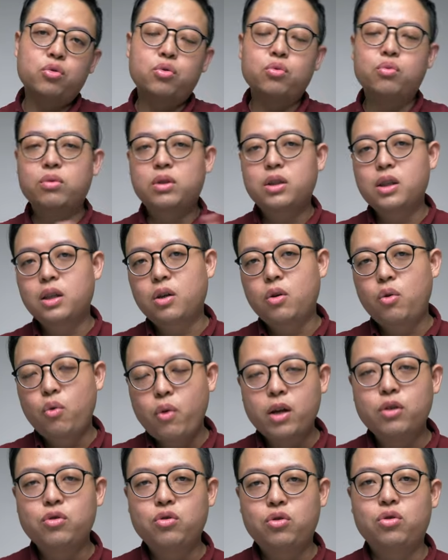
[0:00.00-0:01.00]
度这个
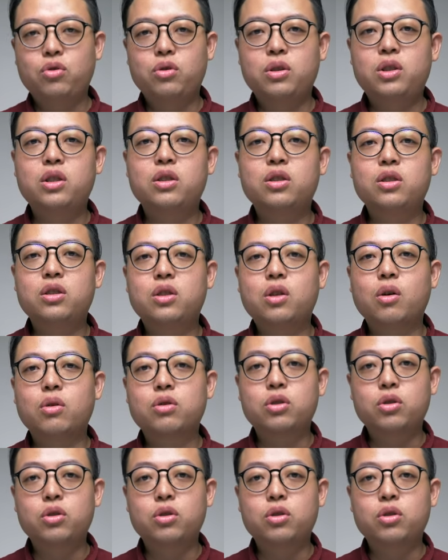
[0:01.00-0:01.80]
range 其实都